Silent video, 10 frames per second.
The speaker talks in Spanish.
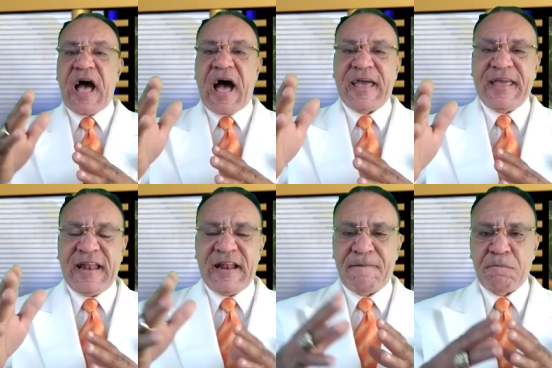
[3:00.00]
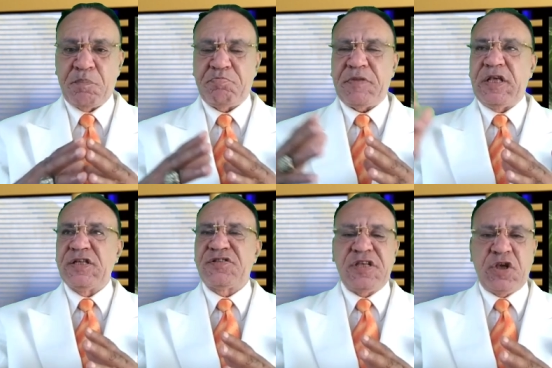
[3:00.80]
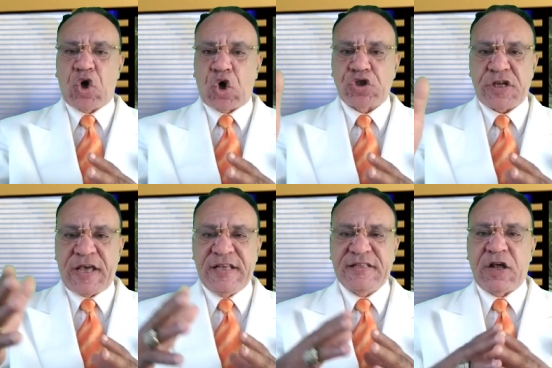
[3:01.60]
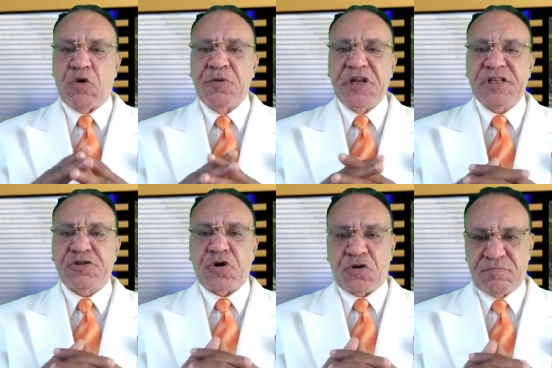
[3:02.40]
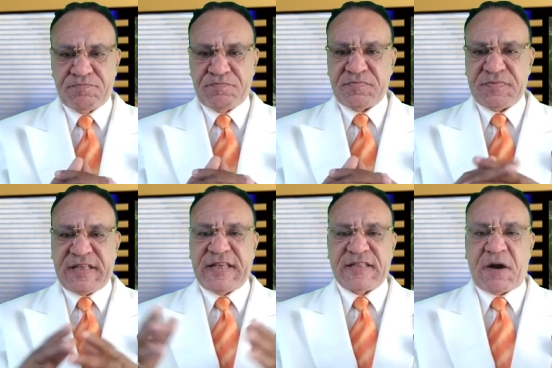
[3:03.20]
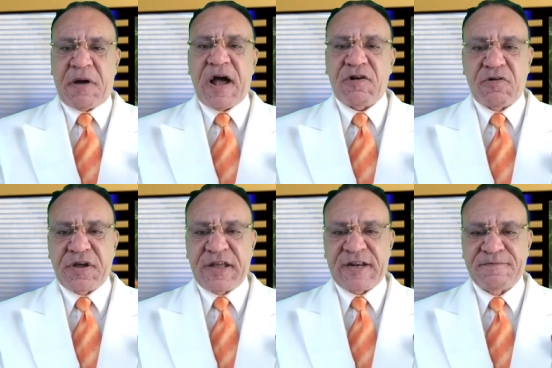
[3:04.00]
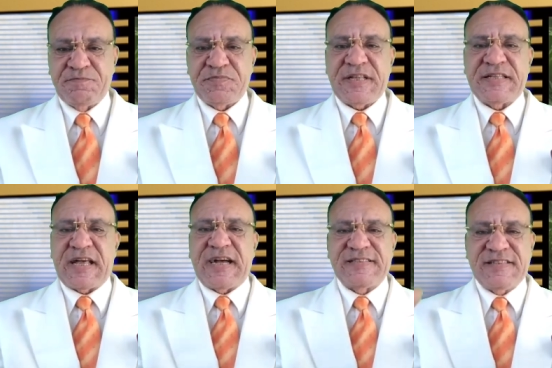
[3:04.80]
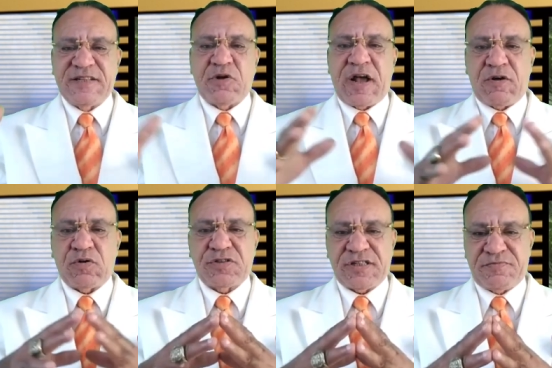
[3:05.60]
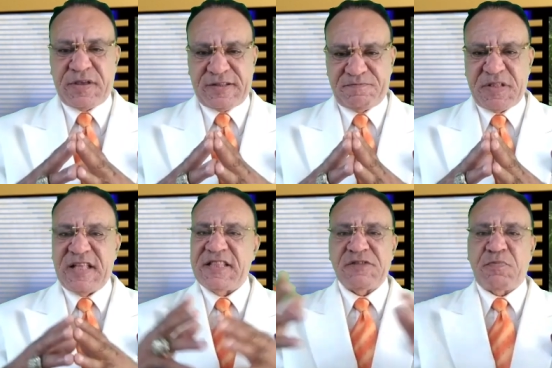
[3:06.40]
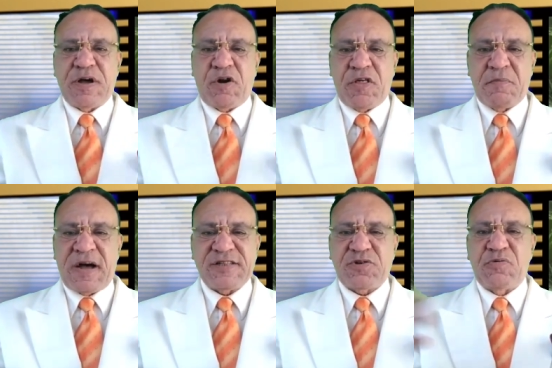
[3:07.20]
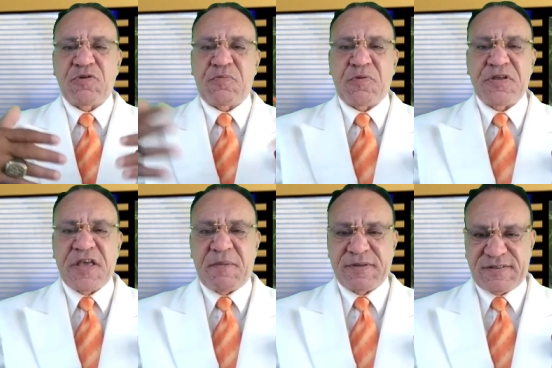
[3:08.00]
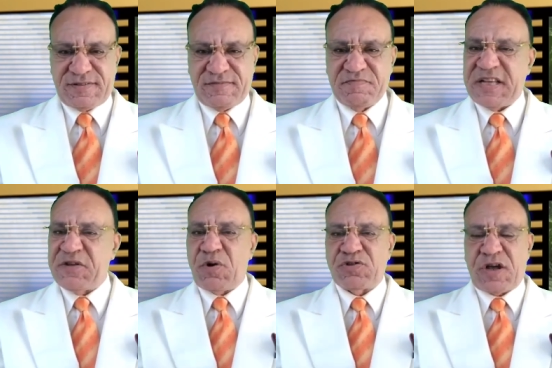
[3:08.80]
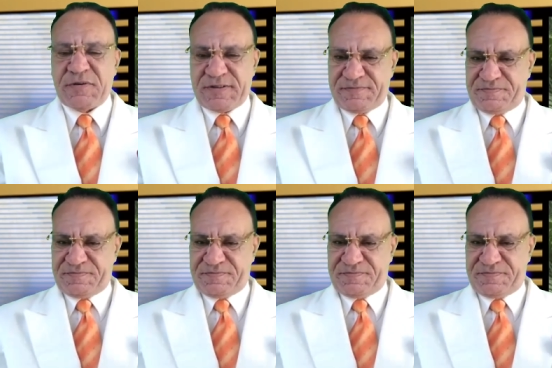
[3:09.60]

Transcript: A él y cinco o seis de los ministros que trabajan con él, que están haciendo las cosas bien. Después los demás son un grupo de ñames. Ellos lo saben.